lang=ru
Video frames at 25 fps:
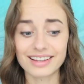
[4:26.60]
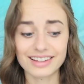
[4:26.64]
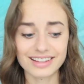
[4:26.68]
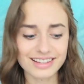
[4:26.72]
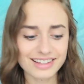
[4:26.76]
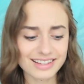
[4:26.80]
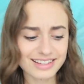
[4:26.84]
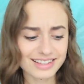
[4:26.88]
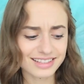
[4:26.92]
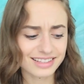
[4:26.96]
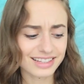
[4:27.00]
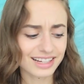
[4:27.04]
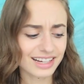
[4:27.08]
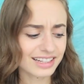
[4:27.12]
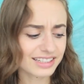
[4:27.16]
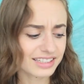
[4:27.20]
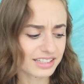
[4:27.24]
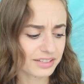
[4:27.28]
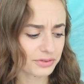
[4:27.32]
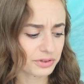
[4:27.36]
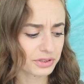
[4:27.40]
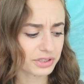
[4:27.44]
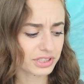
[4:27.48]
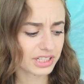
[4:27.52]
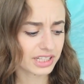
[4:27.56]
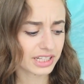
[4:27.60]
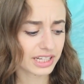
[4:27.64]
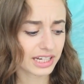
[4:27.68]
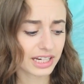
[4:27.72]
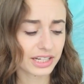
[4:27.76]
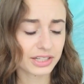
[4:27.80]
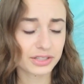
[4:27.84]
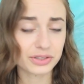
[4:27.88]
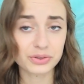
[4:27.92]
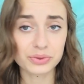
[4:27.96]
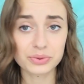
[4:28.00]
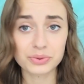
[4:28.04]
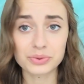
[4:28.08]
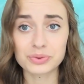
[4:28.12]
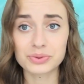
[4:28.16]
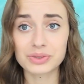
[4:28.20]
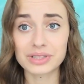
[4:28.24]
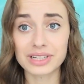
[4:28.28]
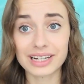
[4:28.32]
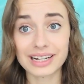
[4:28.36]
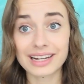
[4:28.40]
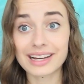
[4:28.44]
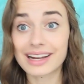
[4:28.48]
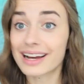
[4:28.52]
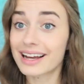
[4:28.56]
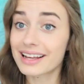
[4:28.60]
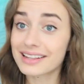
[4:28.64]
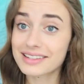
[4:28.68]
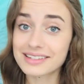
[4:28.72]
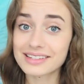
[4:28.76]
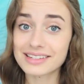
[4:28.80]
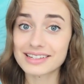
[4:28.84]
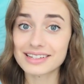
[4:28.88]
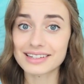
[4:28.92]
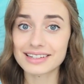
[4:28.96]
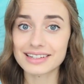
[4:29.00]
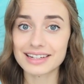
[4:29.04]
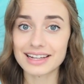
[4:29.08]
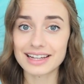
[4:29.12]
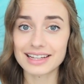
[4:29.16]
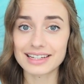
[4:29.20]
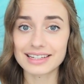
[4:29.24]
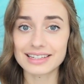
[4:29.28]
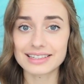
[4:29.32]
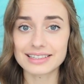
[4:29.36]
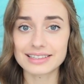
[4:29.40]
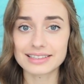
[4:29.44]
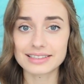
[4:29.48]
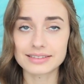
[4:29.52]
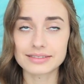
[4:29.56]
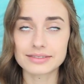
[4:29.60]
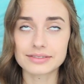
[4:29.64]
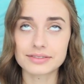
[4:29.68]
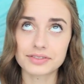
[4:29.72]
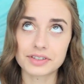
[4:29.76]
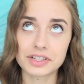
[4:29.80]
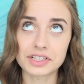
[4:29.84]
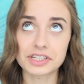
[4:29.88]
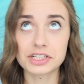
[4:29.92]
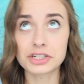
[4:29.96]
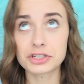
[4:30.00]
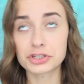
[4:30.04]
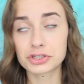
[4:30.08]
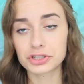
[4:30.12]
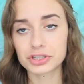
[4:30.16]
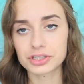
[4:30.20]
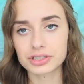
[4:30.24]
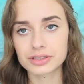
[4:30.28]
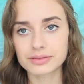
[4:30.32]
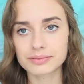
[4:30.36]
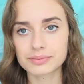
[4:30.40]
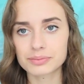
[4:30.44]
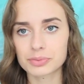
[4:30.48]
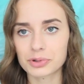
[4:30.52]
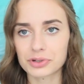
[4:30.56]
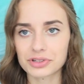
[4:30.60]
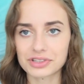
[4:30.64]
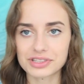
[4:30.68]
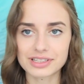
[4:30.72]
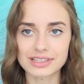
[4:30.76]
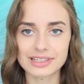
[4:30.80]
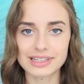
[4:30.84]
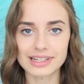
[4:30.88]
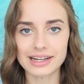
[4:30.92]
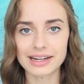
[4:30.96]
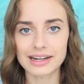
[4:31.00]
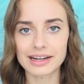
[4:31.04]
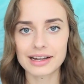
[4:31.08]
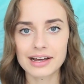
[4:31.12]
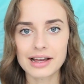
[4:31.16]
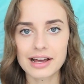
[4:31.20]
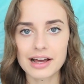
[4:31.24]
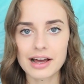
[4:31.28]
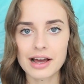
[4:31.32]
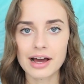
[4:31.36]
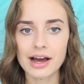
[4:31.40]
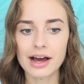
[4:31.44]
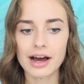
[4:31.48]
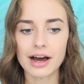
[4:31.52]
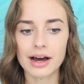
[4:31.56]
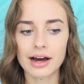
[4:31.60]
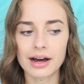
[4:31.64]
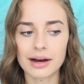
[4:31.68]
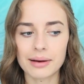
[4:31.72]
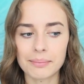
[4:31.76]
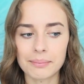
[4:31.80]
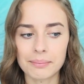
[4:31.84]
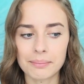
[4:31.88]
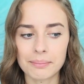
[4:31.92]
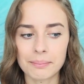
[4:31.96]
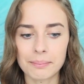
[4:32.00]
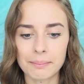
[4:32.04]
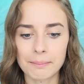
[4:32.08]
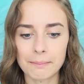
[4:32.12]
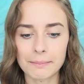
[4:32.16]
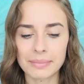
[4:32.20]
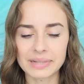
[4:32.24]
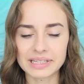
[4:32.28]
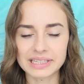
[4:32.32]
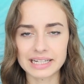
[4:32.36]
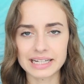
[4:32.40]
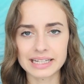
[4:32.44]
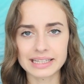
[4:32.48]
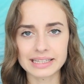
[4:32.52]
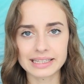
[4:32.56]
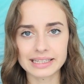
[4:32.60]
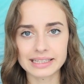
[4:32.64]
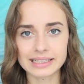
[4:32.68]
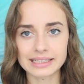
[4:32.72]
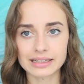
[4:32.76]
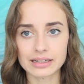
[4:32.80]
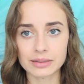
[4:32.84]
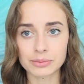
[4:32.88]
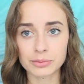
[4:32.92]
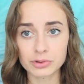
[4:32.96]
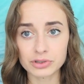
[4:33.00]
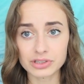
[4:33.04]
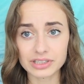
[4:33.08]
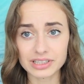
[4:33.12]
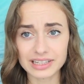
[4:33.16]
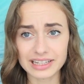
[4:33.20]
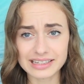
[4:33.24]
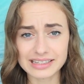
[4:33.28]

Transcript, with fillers: И да, сегодня я иду на кастинг или в audition просто для эм, модельной работы.